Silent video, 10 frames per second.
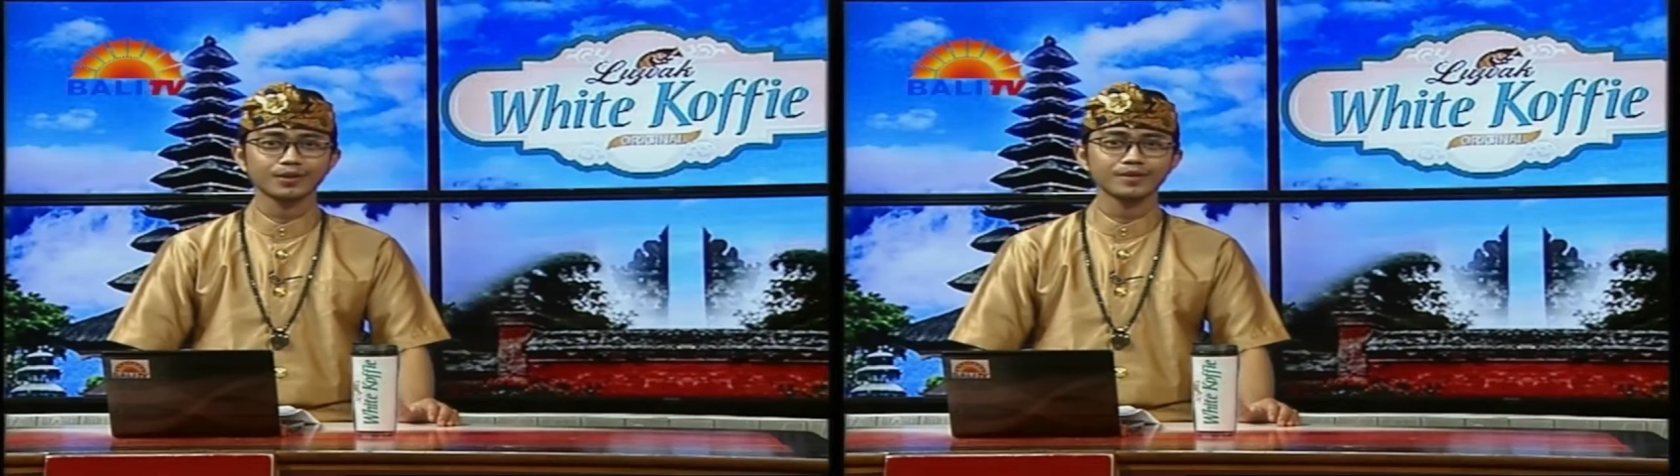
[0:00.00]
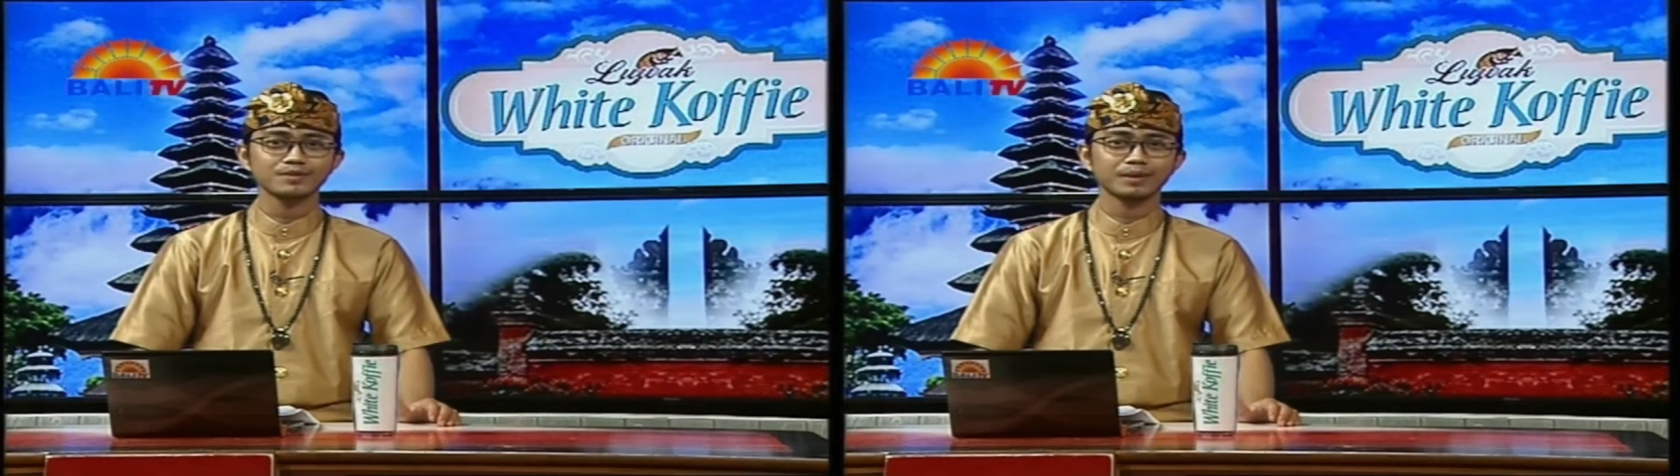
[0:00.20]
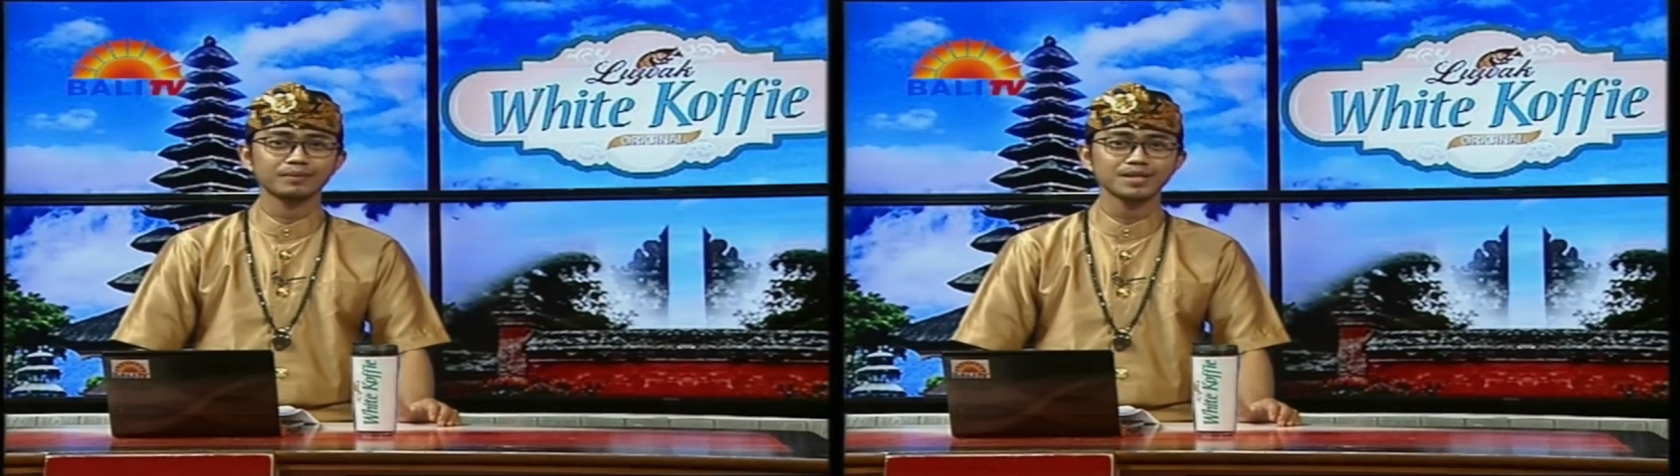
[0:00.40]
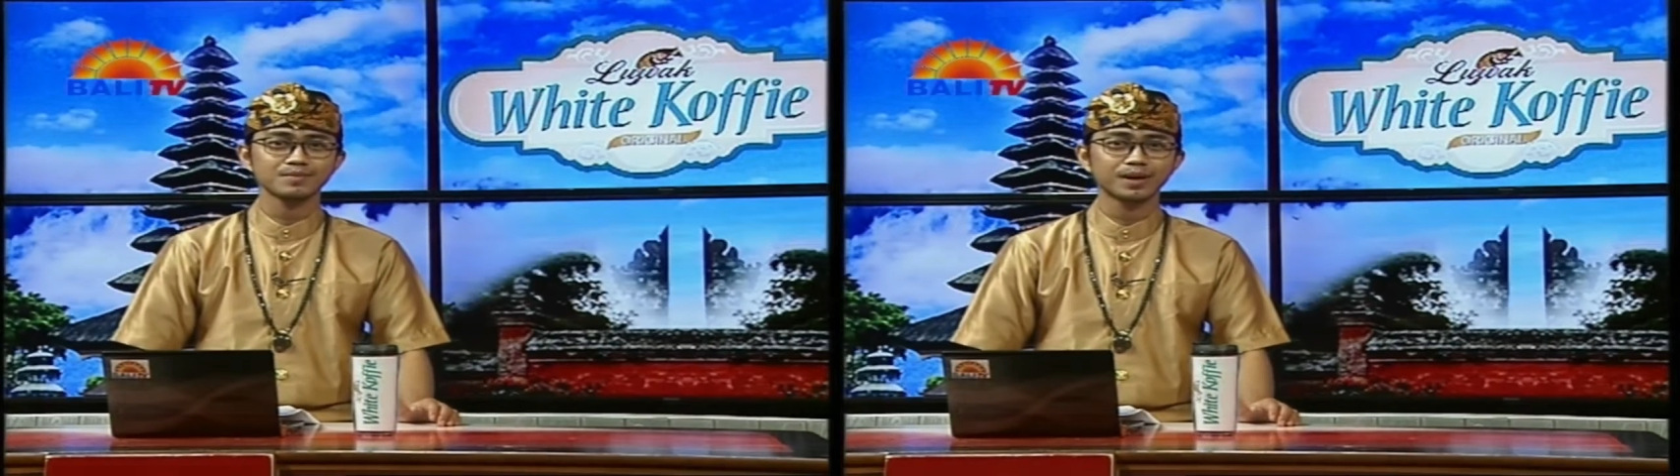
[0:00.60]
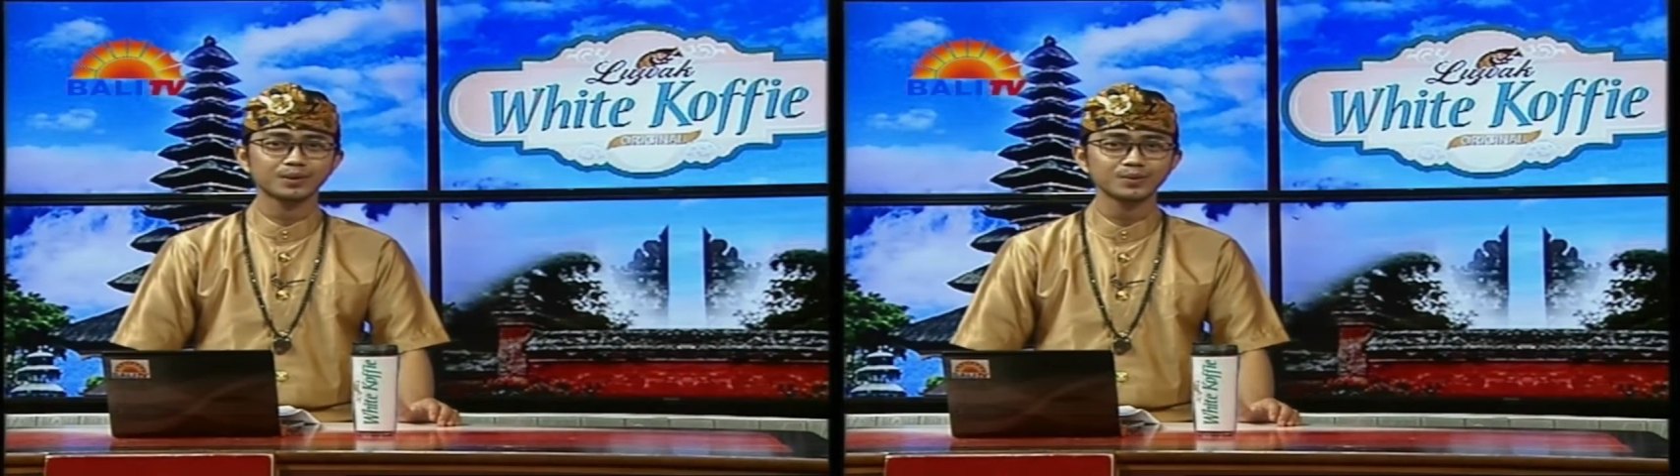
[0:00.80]
COVID-19
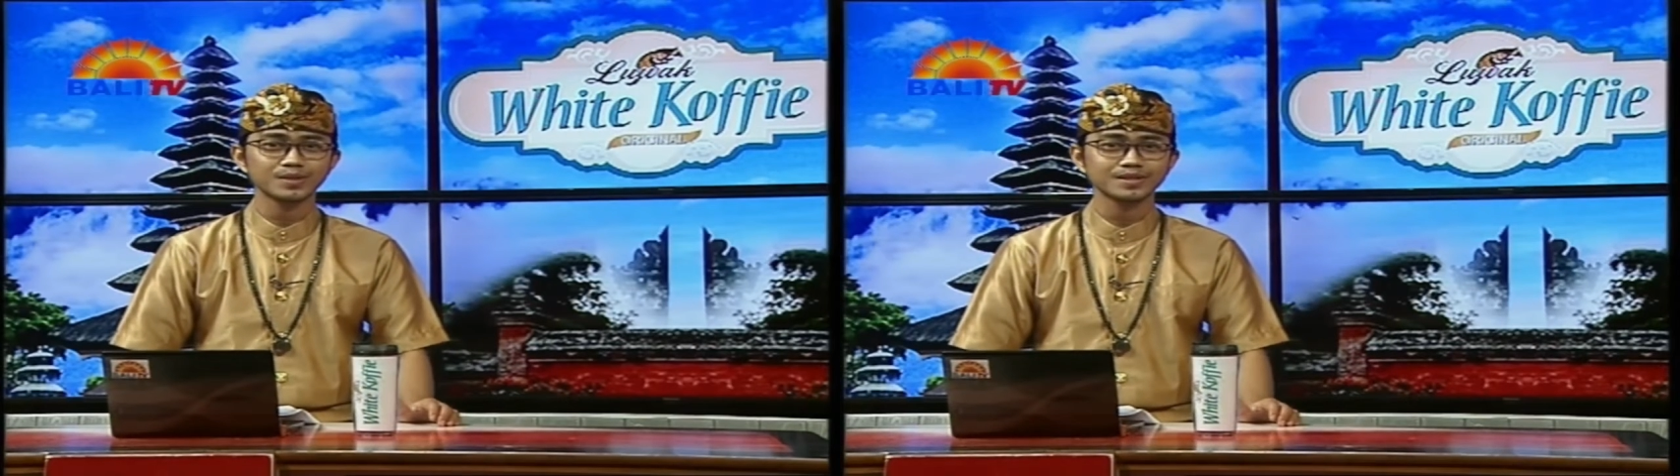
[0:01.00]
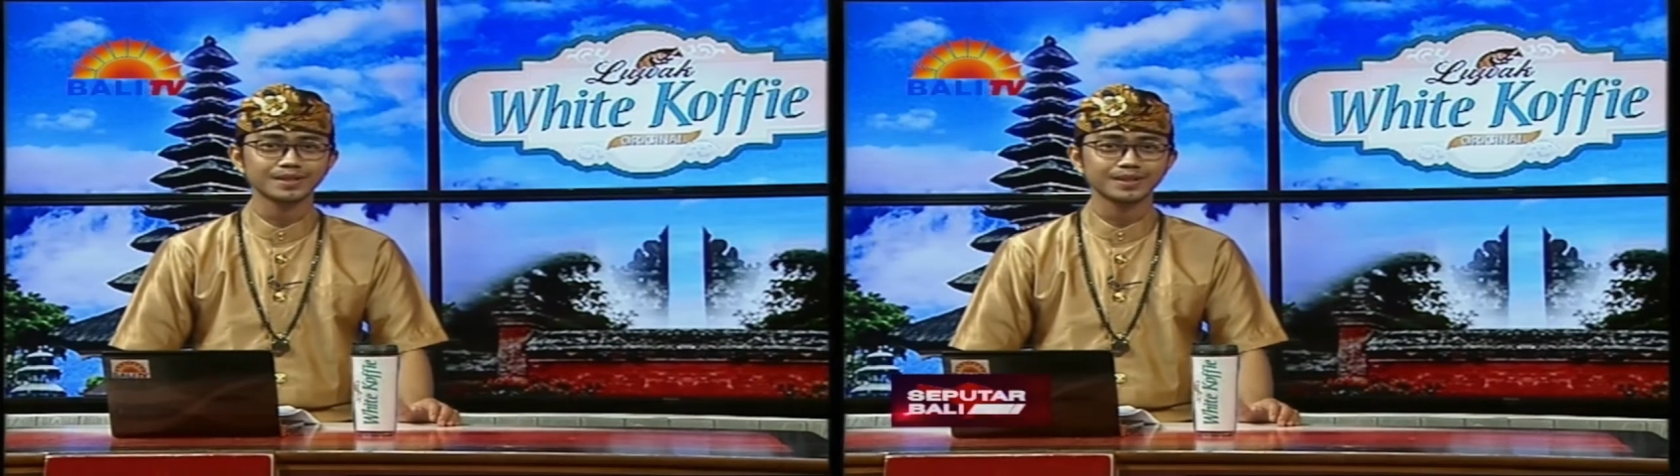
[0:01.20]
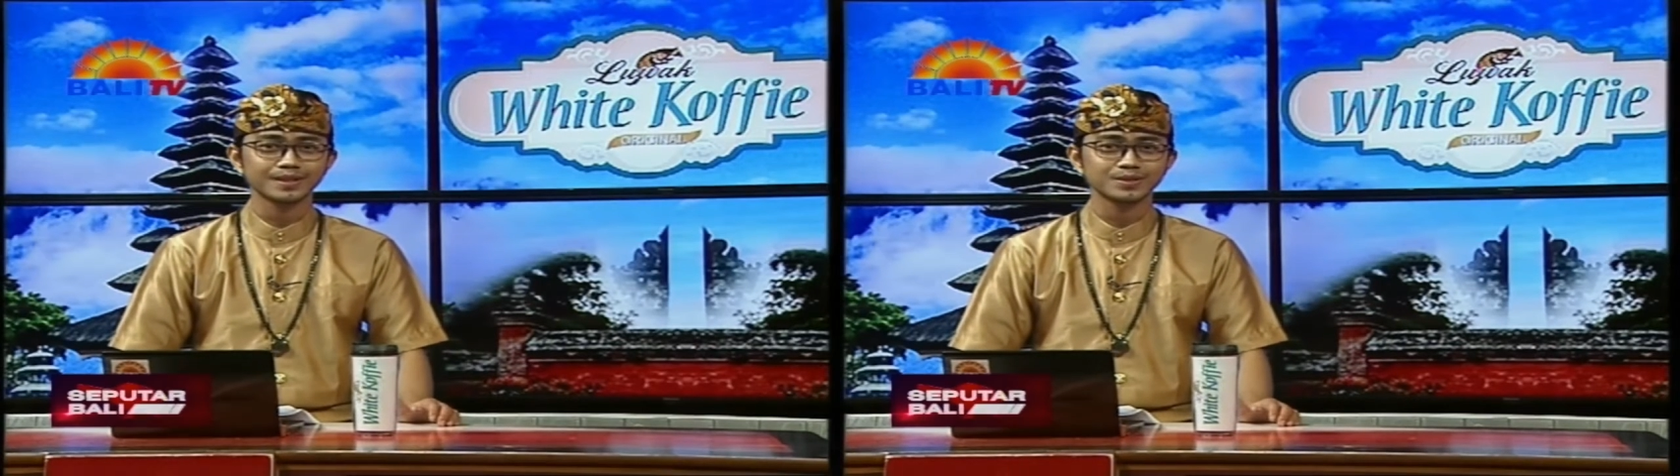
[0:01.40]
baru secara